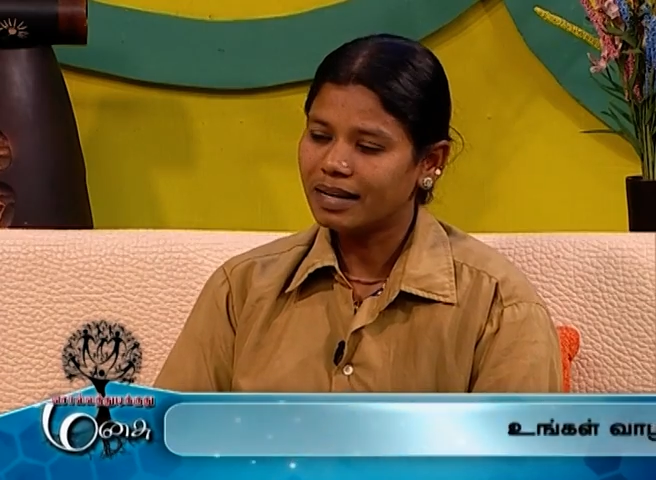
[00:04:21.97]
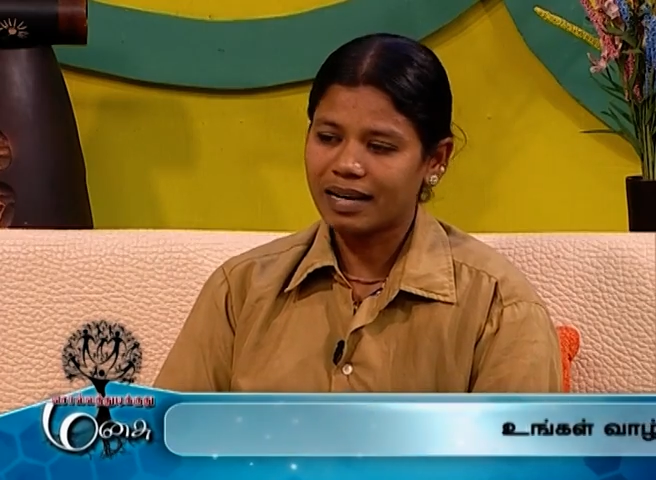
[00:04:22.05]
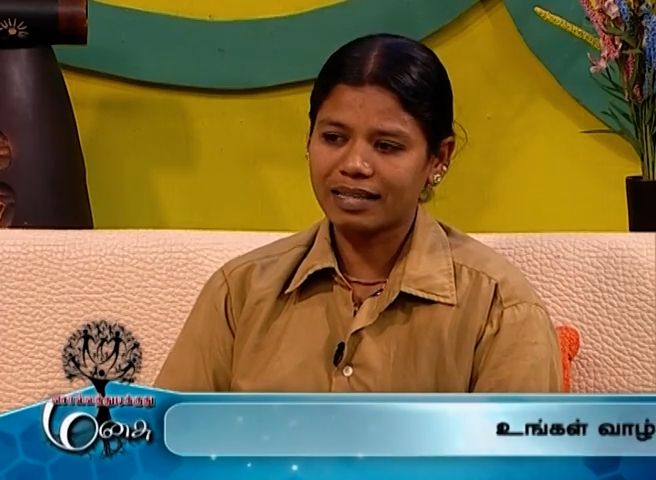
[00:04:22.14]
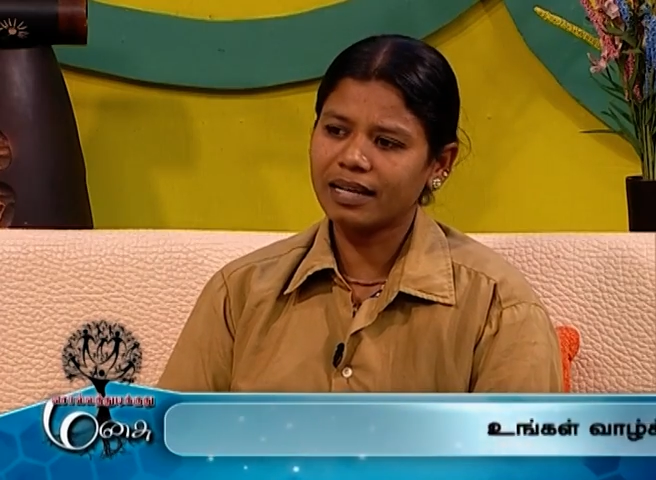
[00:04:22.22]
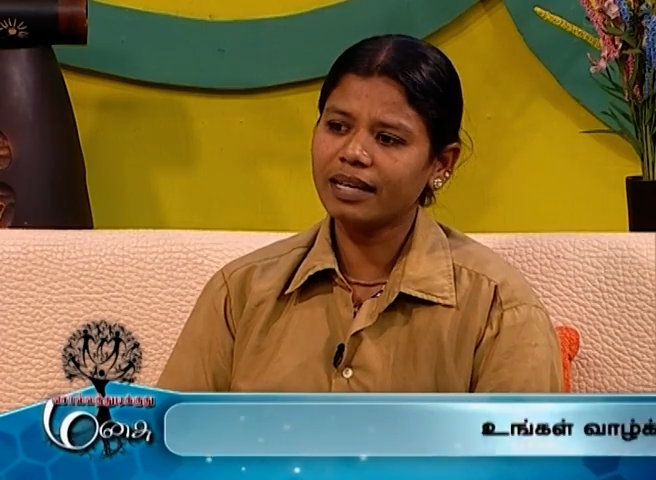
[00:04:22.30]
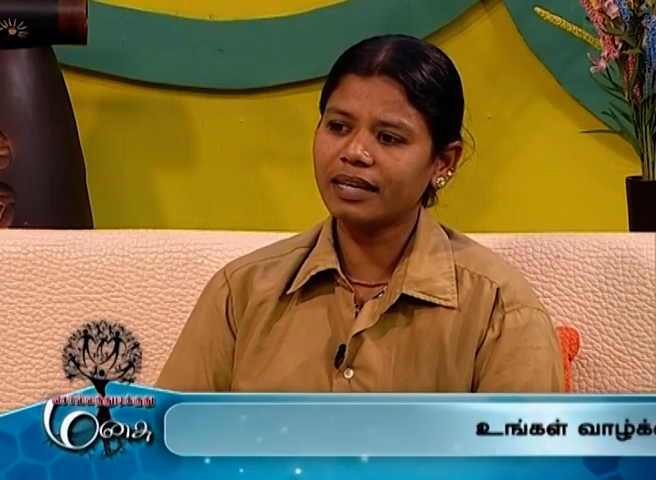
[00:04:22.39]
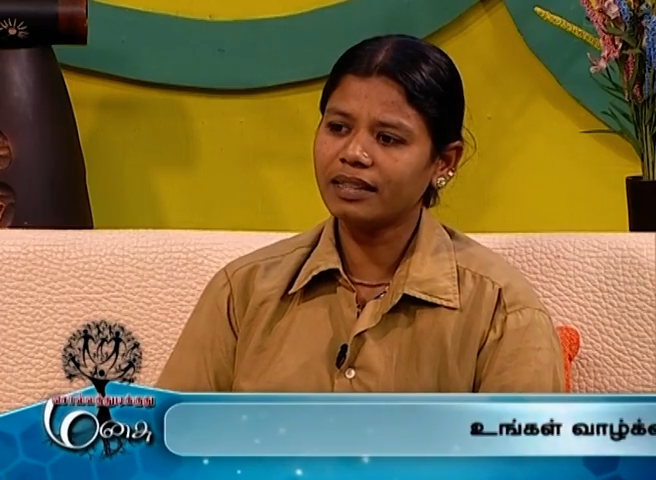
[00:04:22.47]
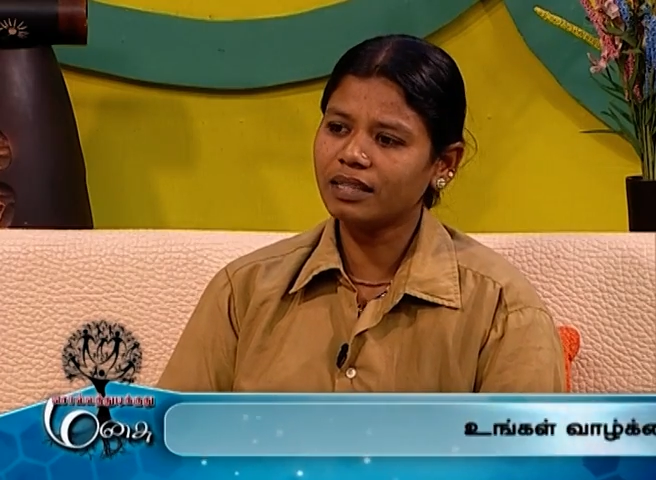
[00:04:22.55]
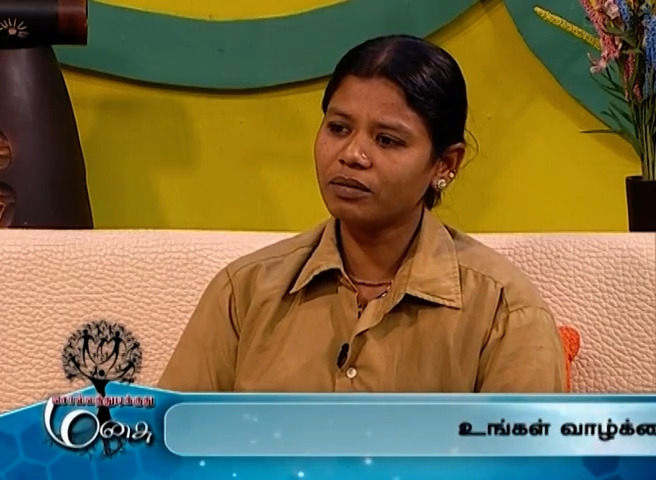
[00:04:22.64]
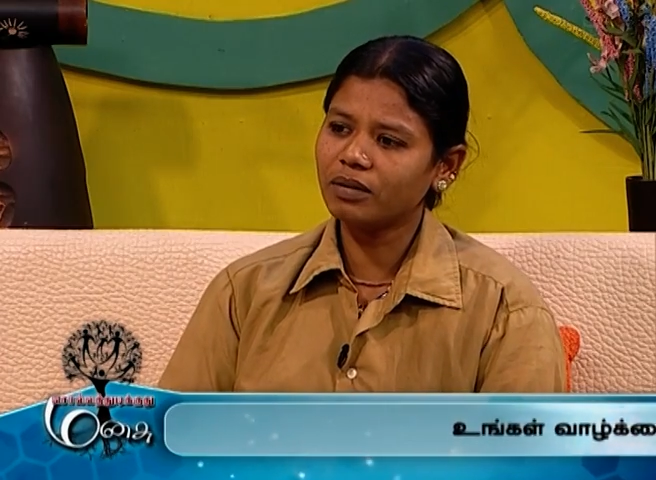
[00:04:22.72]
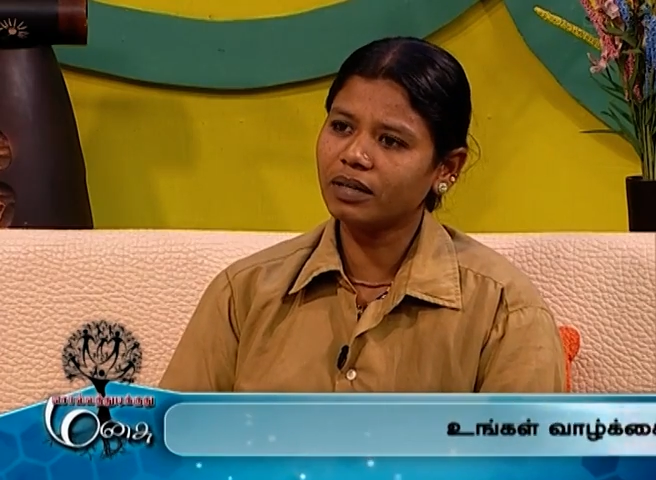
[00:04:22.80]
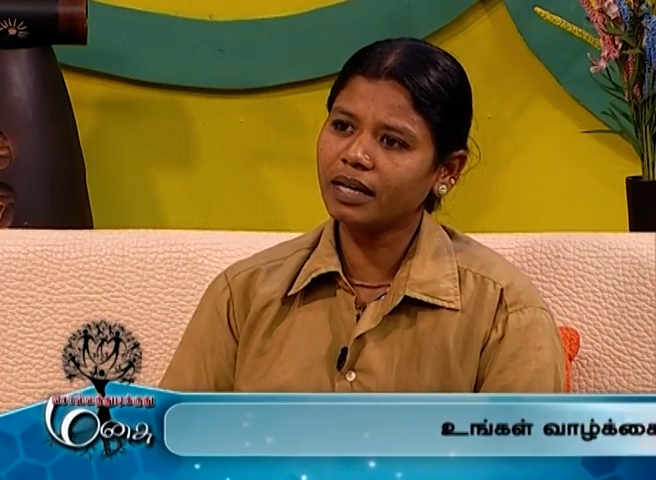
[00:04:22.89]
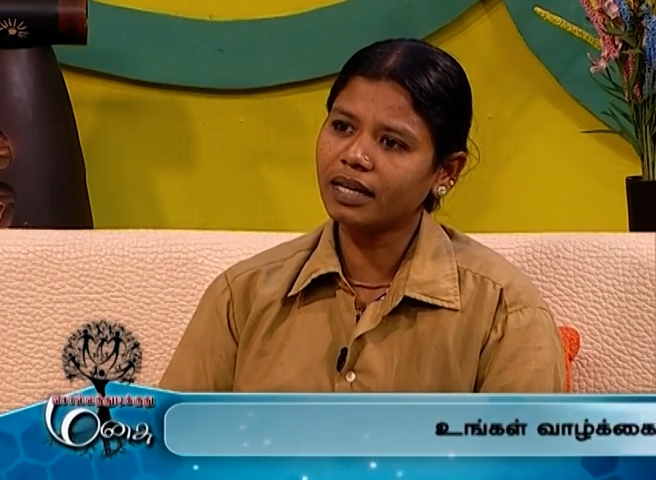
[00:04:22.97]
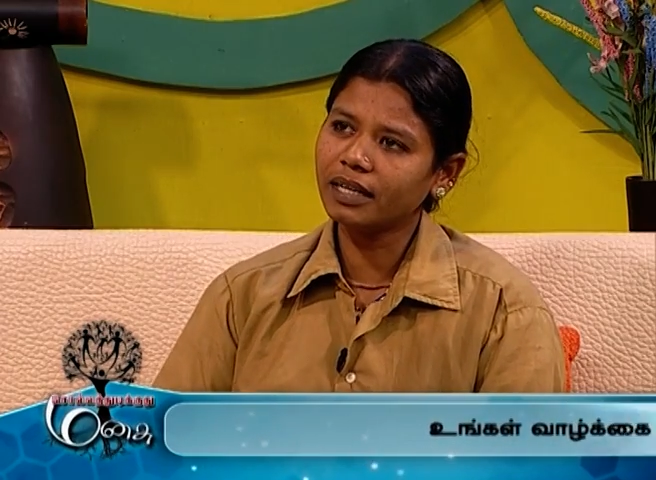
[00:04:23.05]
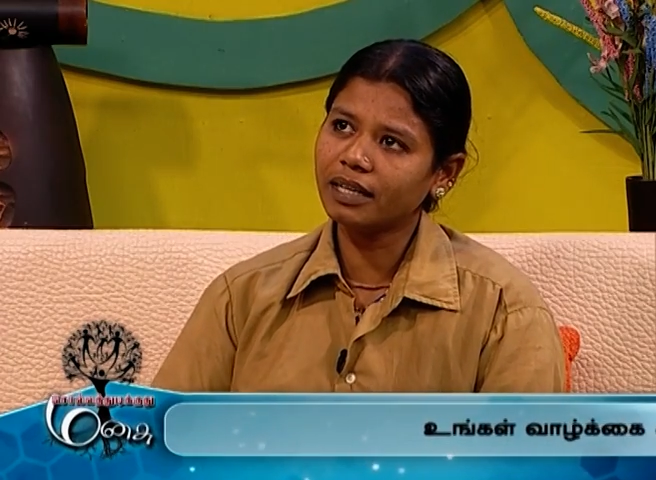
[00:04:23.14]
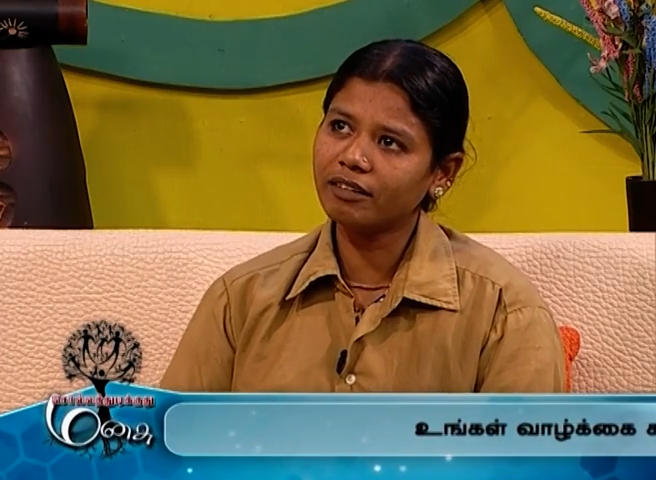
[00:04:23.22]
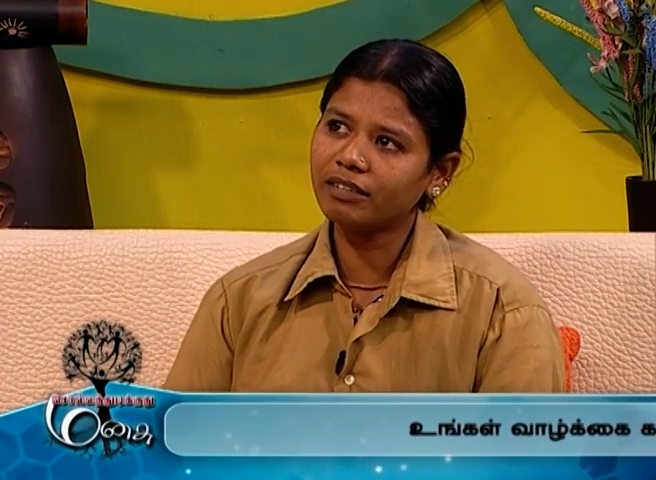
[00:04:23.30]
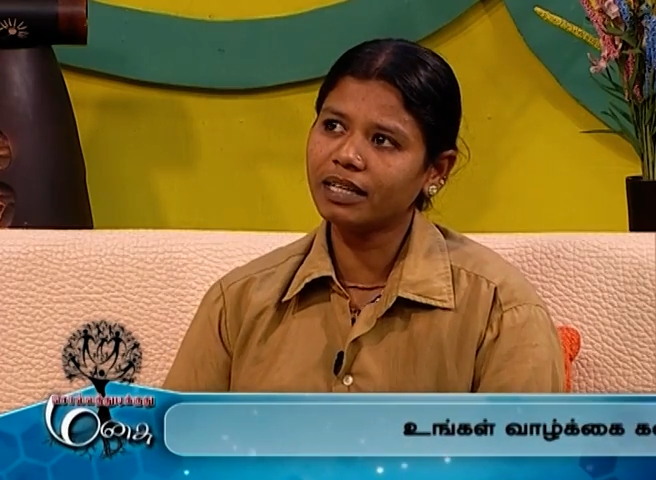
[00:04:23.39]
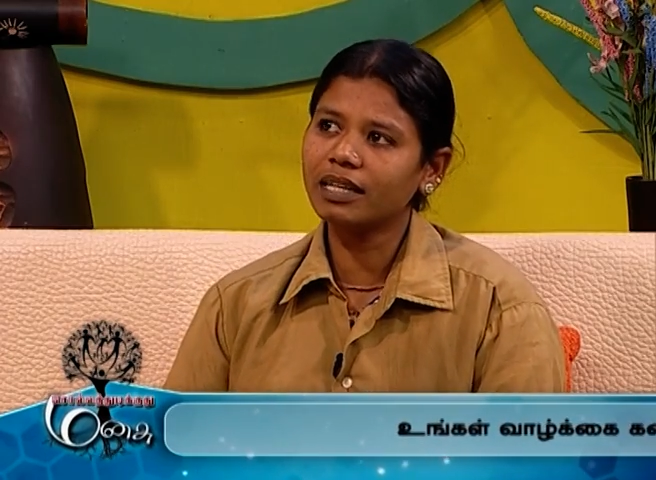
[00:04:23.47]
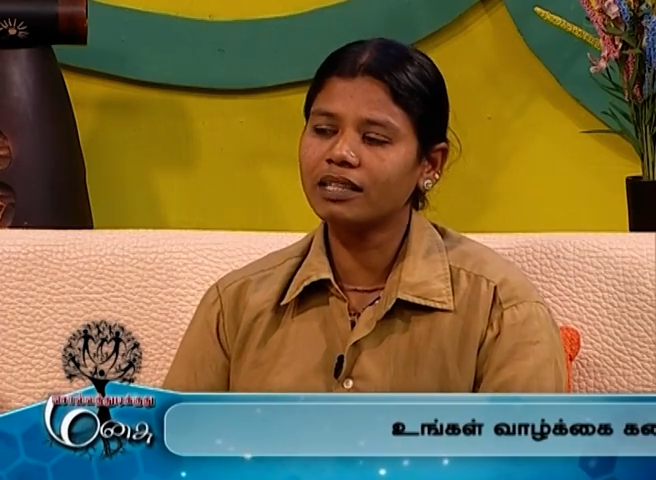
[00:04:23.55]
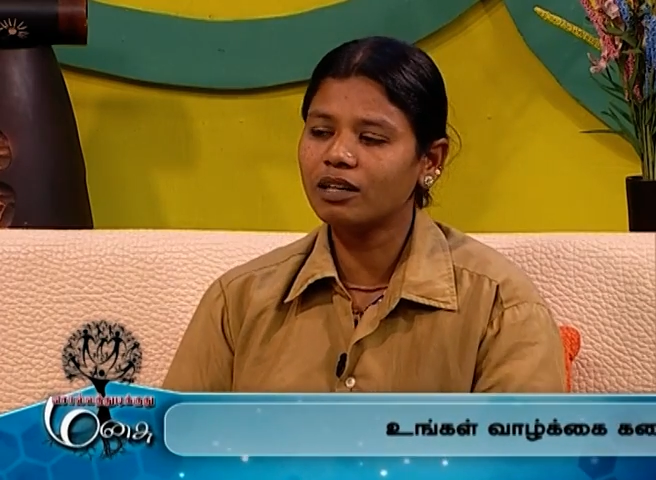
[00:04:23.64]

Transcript: அதனால எந்த ஒரு லேடி டிரைவர்ட்டையும்